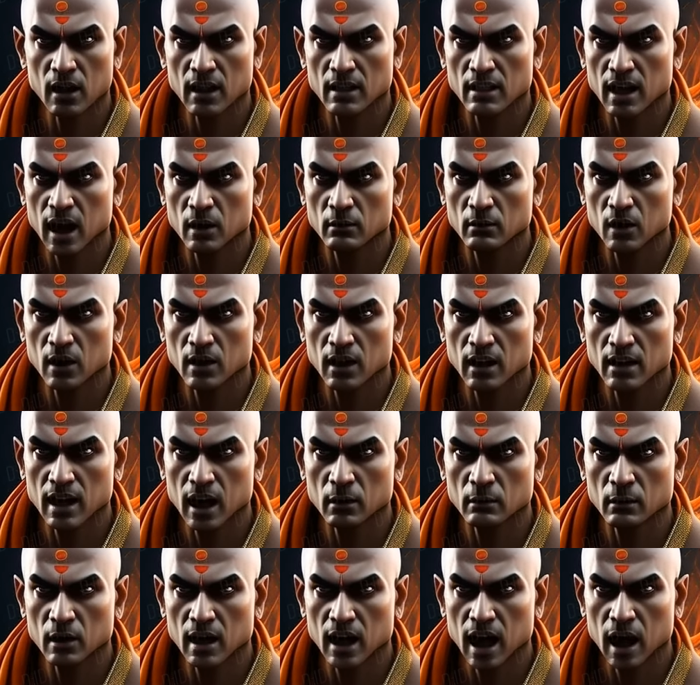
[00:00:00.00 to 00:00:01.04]
इसका वर्णन
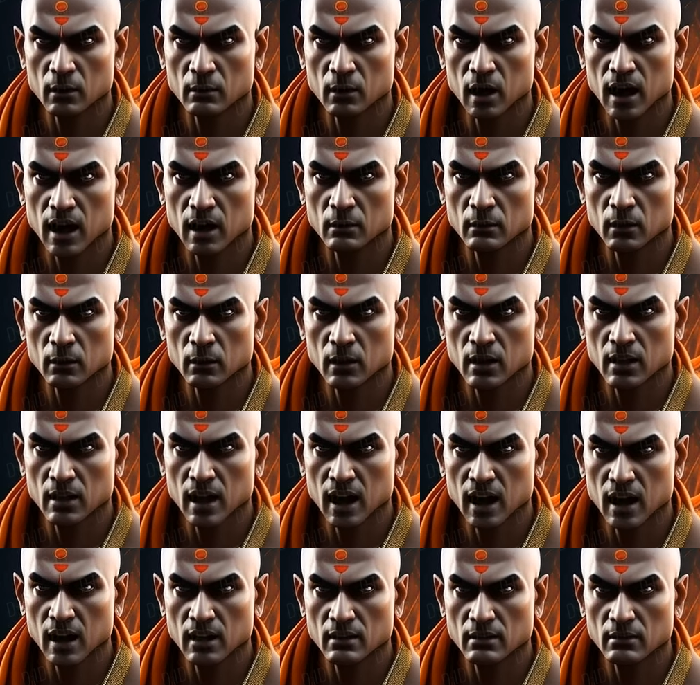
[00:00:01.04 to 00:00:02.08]
हमें रामायण में
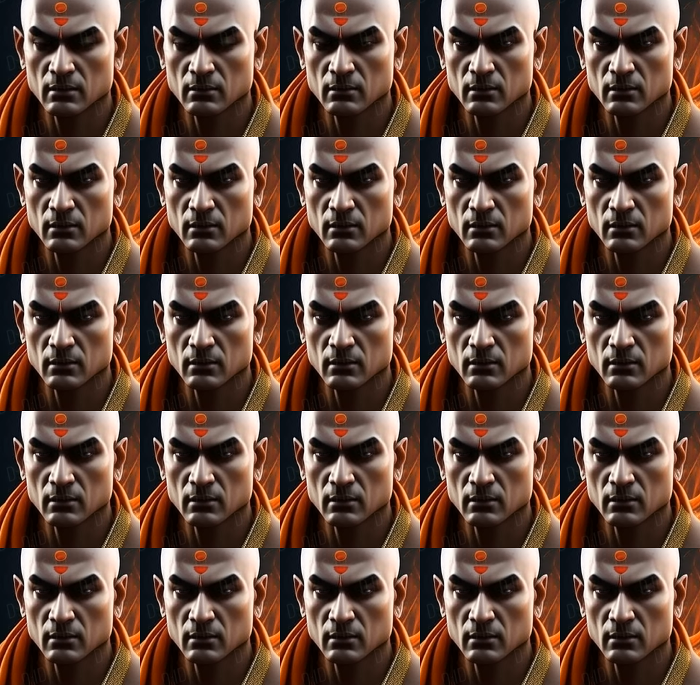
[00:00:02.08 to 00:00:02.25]
मिलता है